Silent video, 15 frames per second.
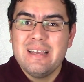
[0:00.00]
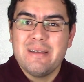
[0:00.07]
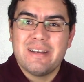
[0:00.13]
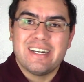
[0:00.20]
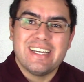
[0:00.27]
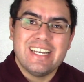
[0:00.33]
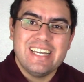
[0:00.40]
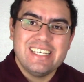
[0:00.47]

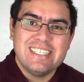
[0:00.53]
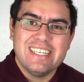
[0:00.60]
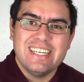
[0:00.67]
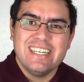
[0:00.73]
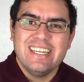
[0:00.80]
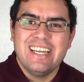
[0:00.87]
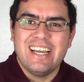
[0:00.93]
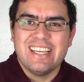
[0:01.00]

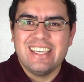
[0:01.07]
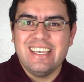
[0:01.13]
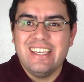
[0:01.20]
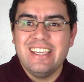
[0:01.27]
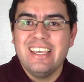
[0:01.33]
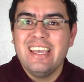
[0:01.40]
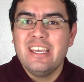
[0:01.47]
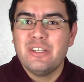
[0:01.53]
regresen
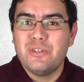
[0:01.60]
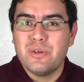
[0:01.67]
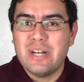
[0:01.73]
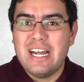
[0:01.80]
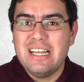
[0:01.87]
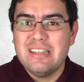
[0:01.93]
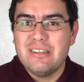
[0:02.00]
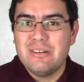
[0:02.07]
aquí
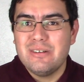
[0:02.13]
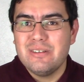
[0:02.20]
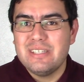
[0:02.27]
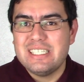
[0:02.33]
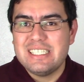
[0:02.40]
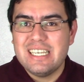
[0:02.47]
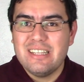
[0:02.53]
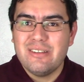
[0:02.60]
llorando,
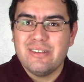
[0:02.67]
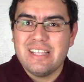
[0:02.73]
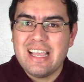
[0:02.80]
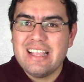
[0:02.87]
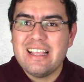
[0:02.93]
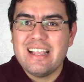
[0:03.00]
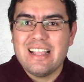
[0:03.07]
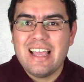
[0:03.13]
diciendo, na,
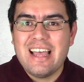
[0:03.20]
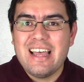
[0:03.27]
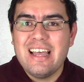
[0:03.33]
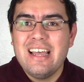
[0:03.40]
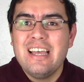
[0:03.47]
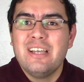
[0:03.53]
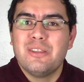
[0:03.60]
na, na,